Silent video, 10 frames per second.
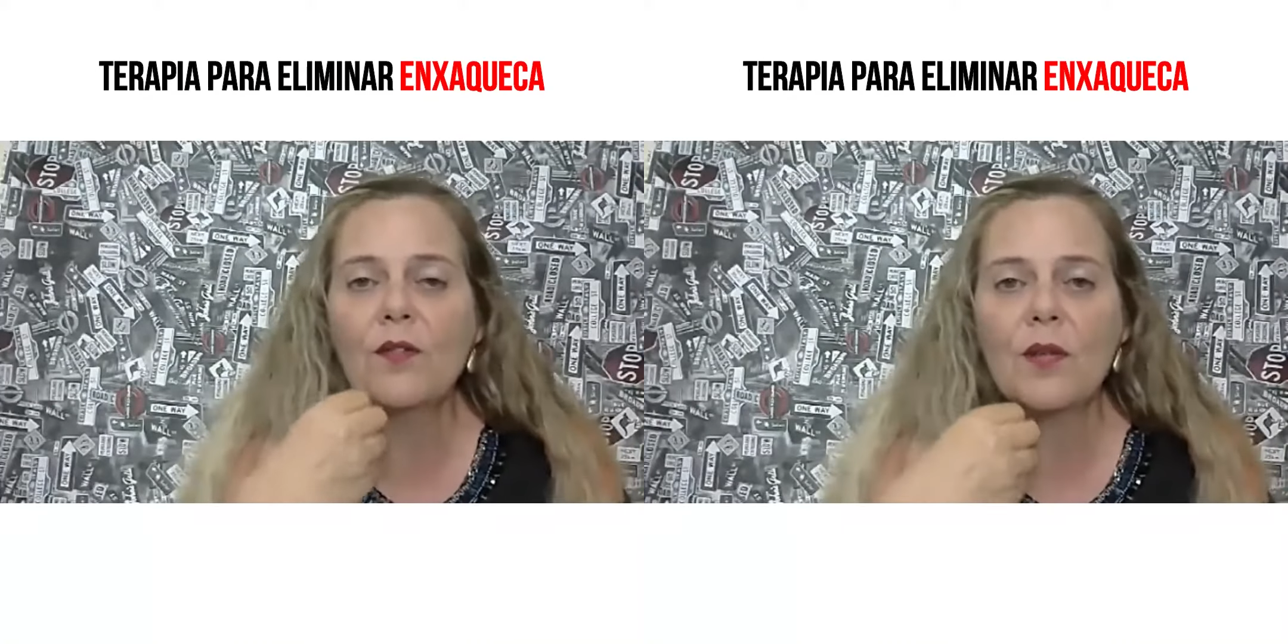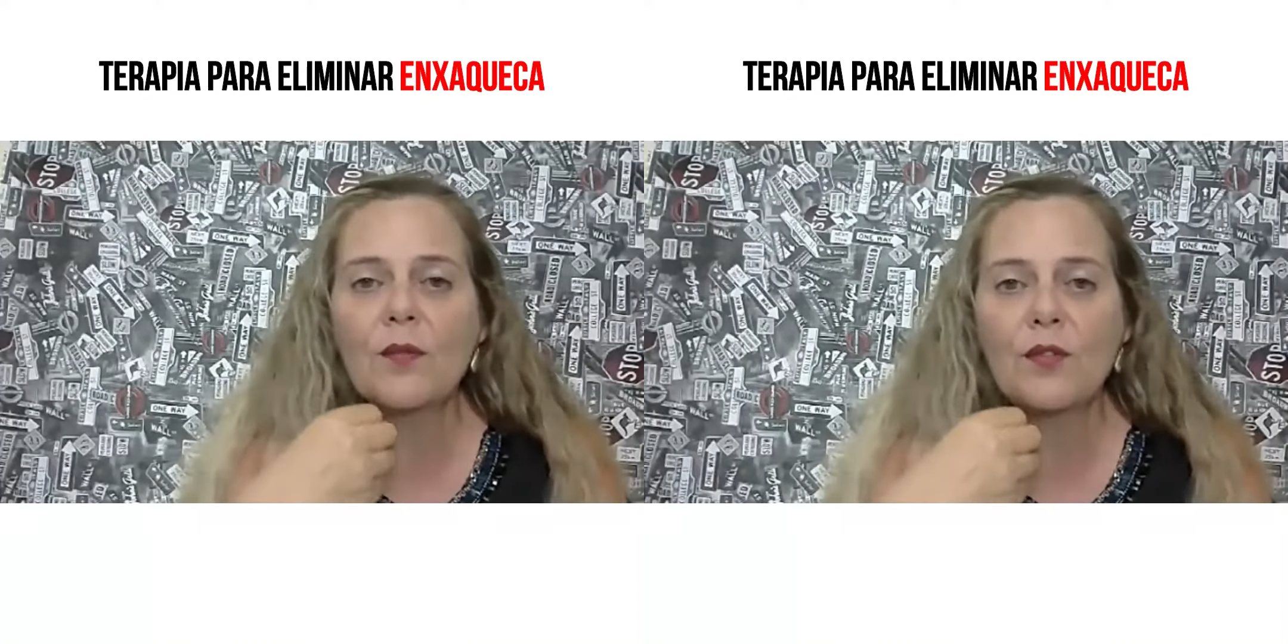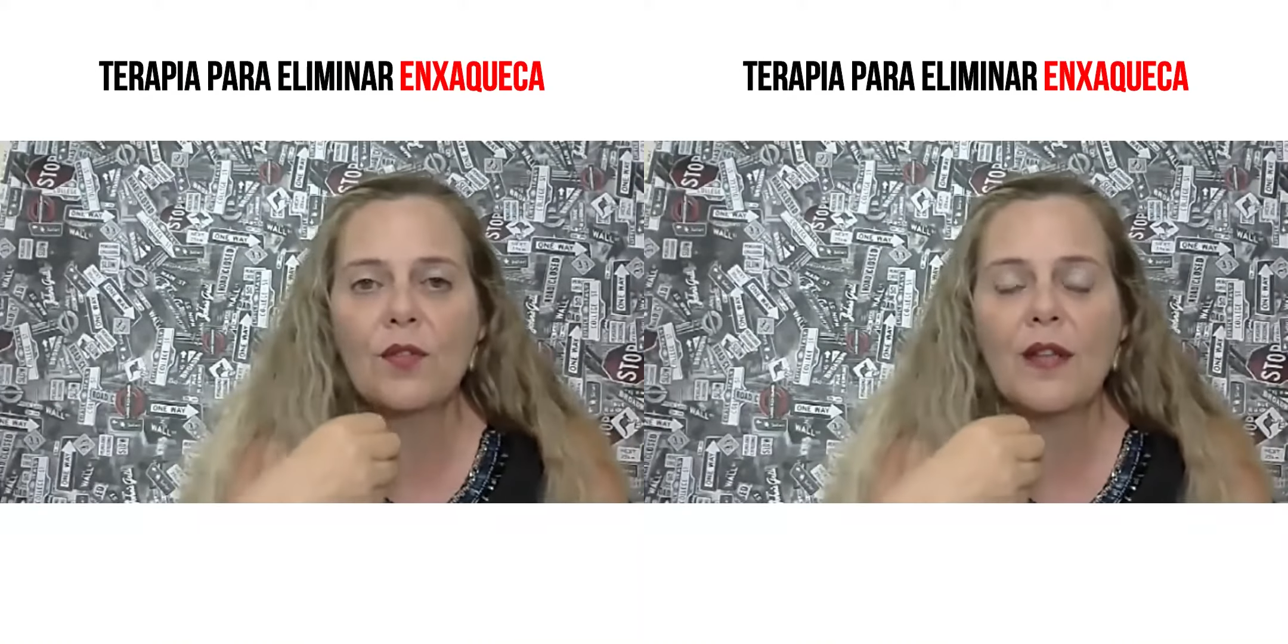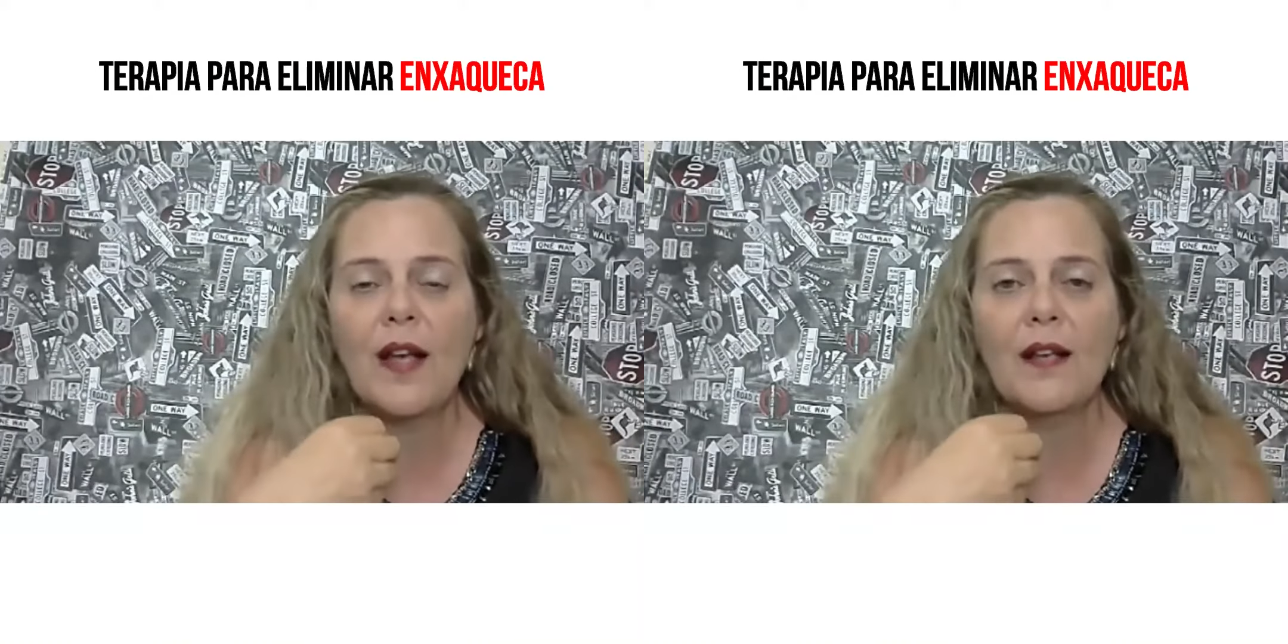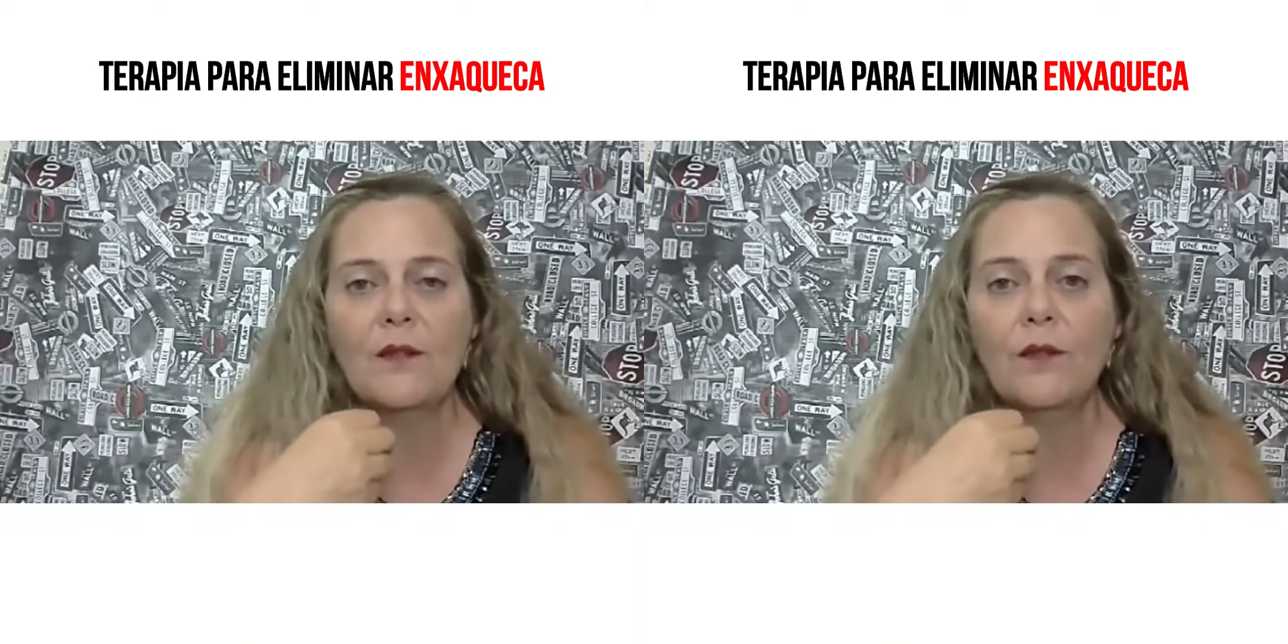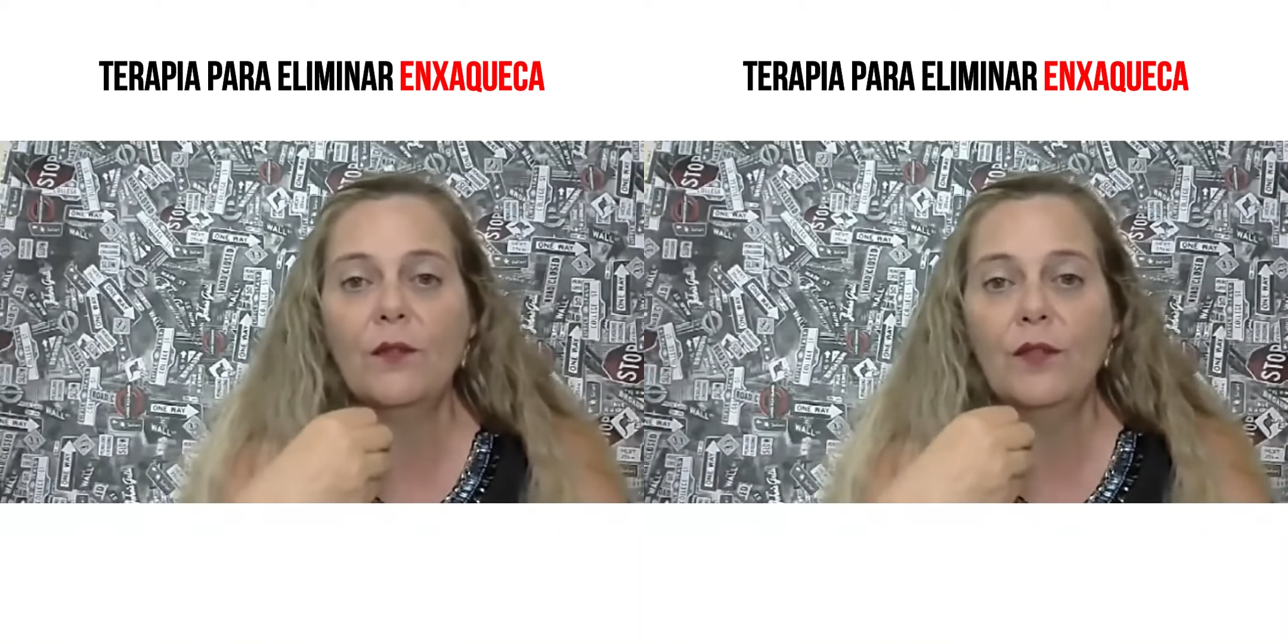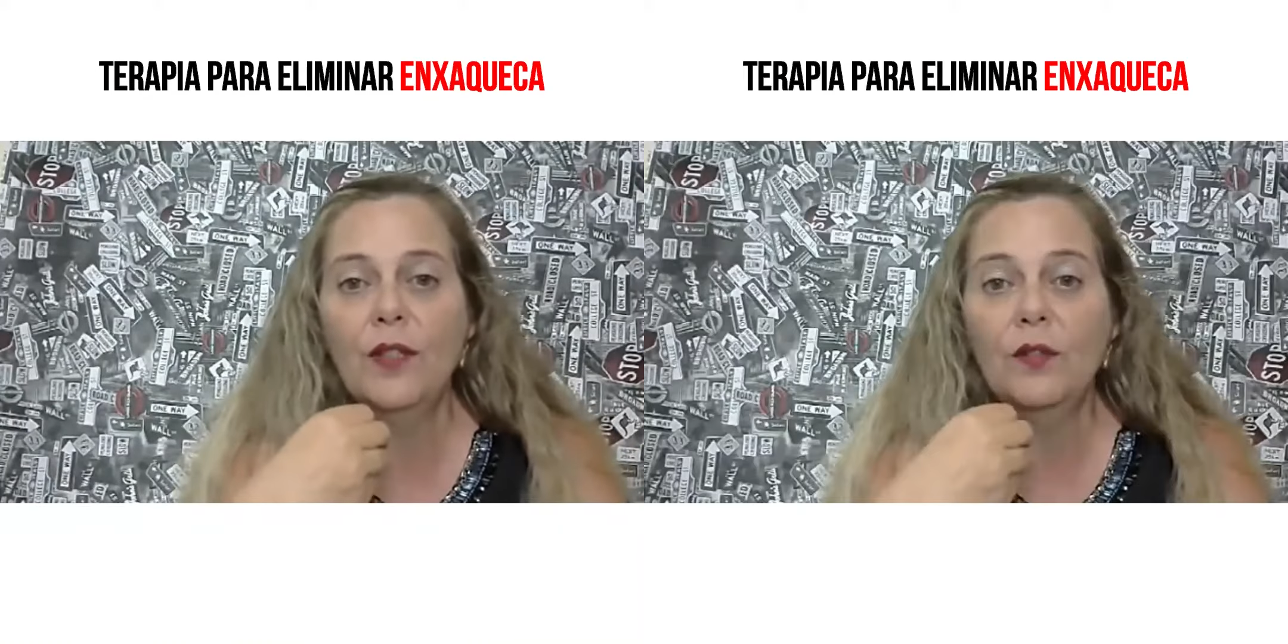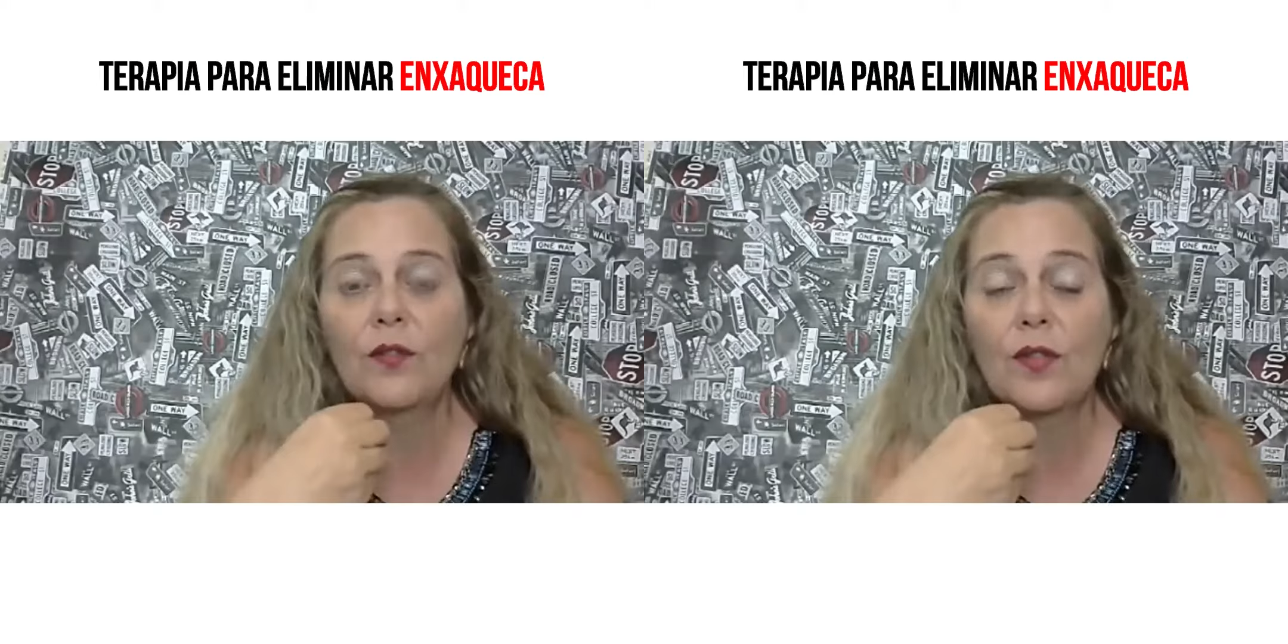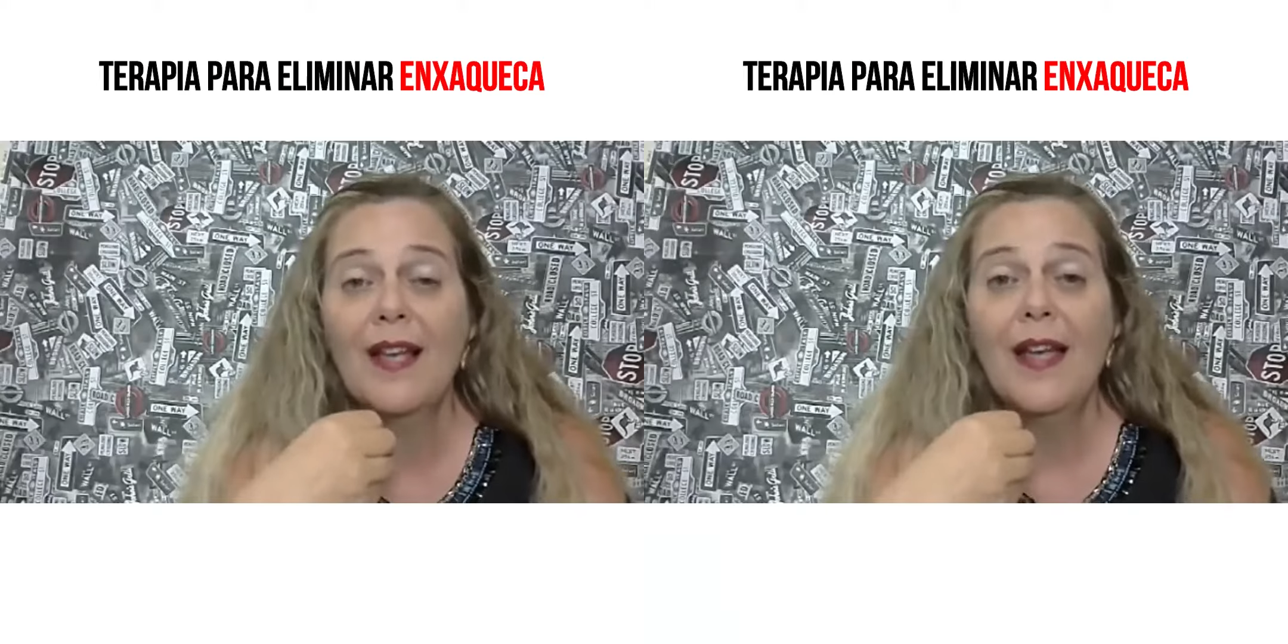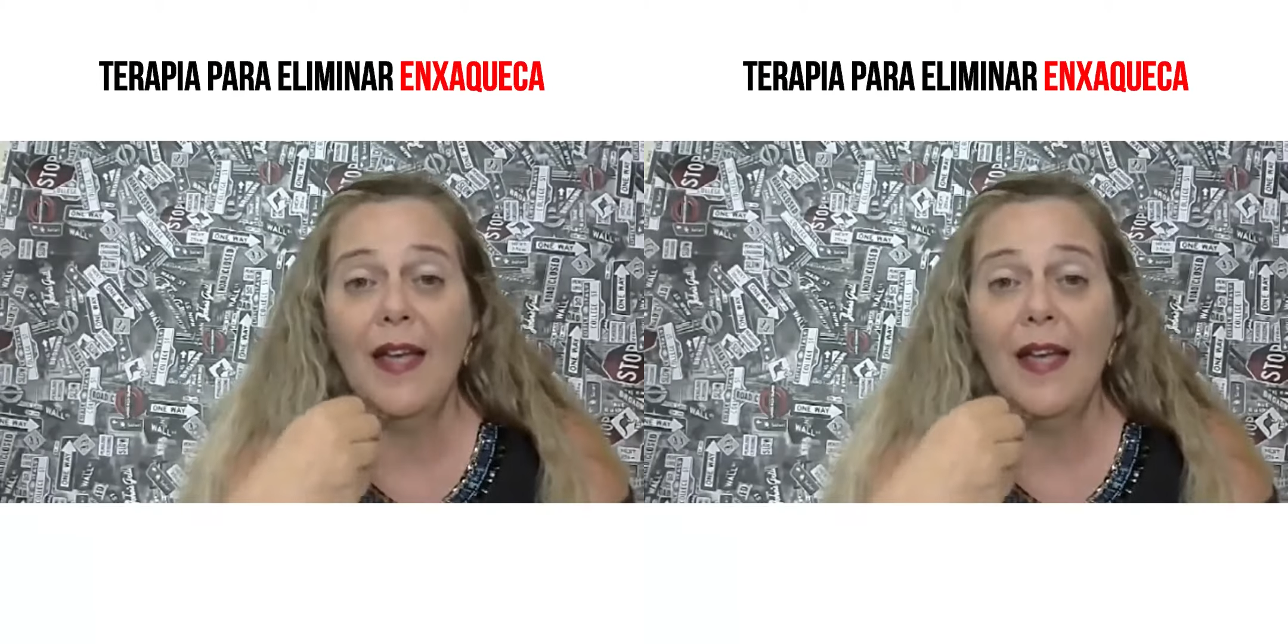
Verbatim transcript: os emocionais envolvidos,